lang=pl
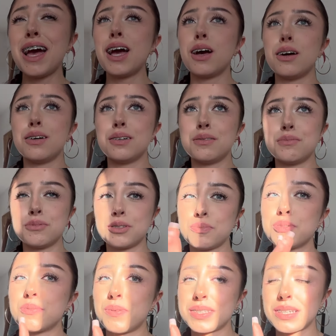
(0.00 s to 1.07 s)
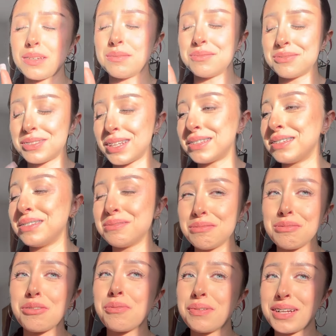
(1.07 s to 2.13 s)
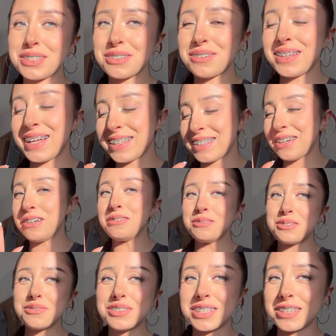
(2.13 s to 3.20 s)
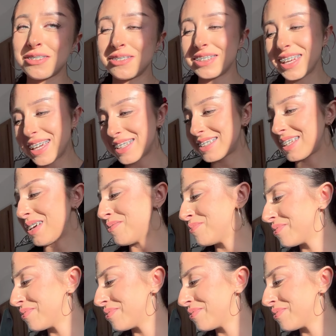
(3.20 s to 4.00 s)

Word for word: E, może przypadkiem wtedy kupię czekoladę, oczywiście tego nie chcę